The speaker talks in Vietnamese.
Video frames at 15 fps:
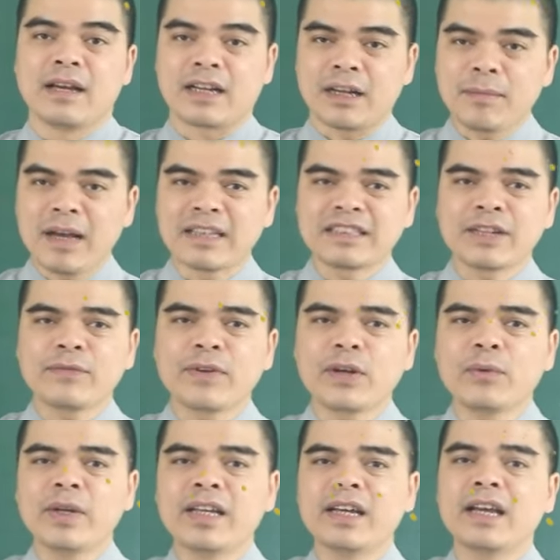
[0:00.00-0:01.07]
các bạn sẽ phát
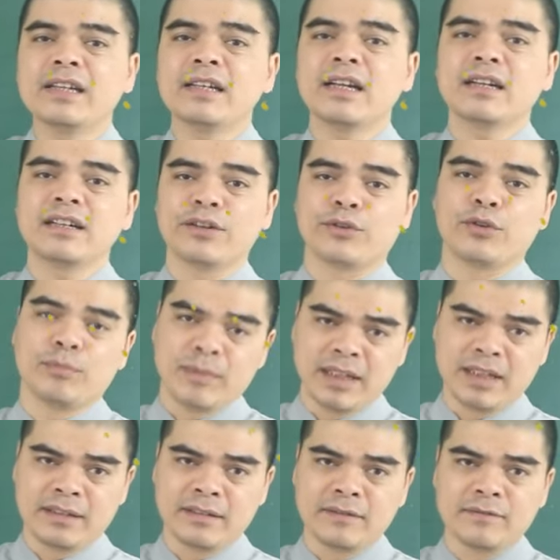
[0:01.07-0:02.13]
huy hết năng lực của
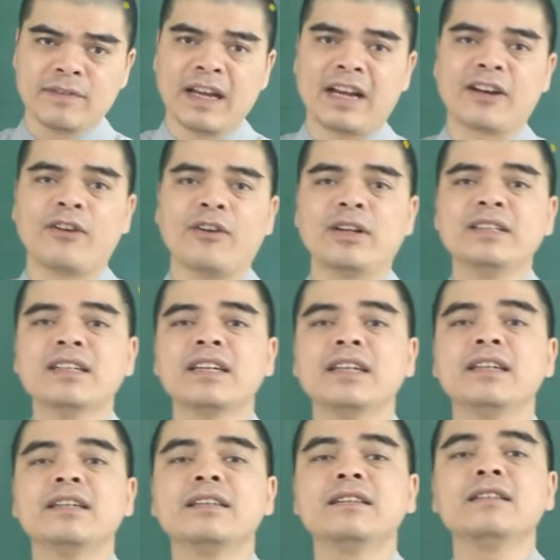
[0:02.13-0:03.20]
mình và có những cái
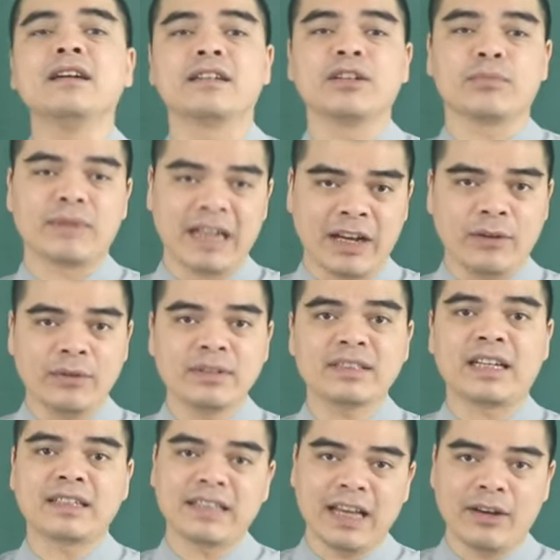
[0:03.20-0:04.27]
ý tưởng độc đáo
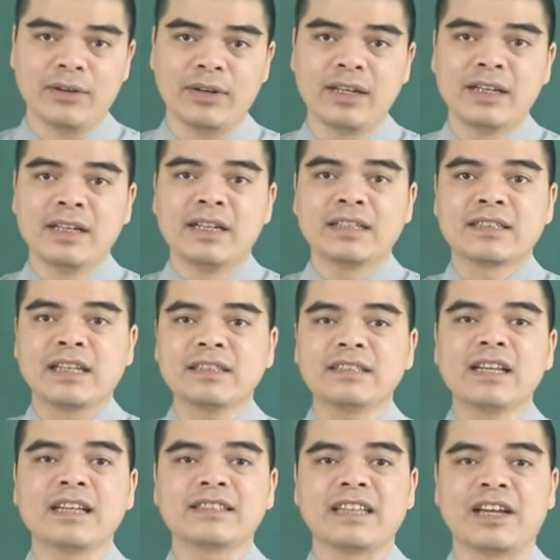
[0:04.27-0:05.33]
sáng tạo sẵn
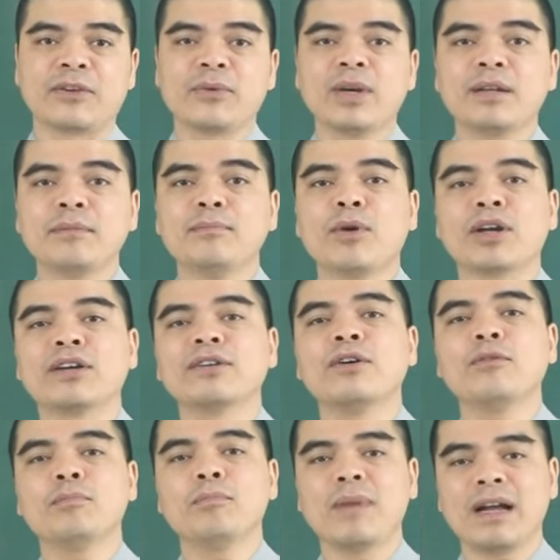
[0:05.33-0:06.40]
sàng giải quyết mọi
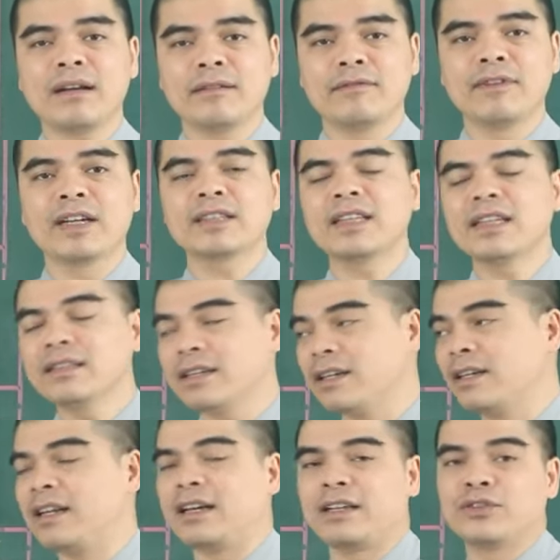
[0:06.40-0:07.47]
khúc mắc với cái tinh
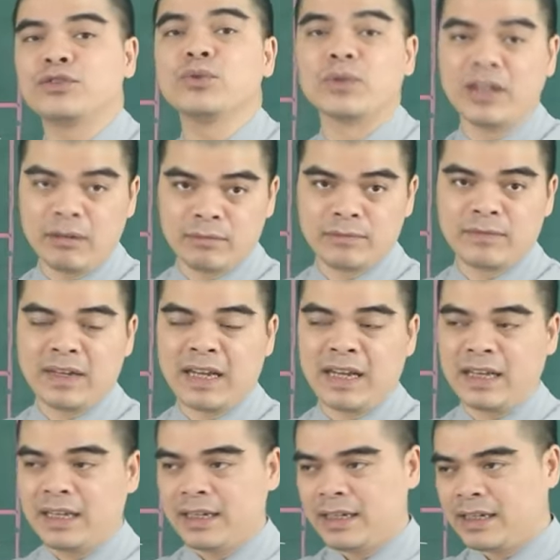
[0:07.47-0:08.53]
thần là chủ động
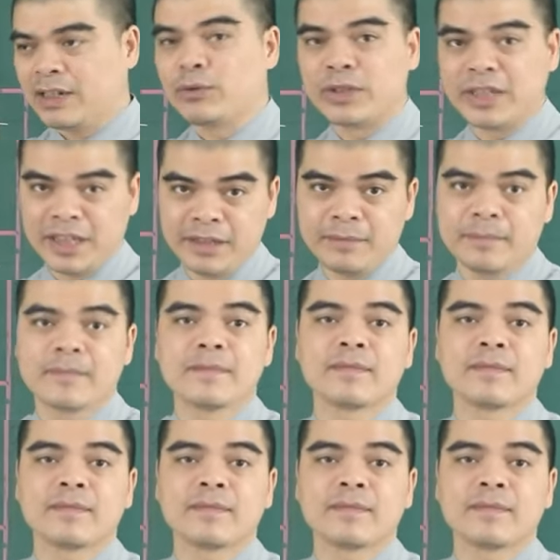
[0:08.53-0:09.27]
và cầu tiến.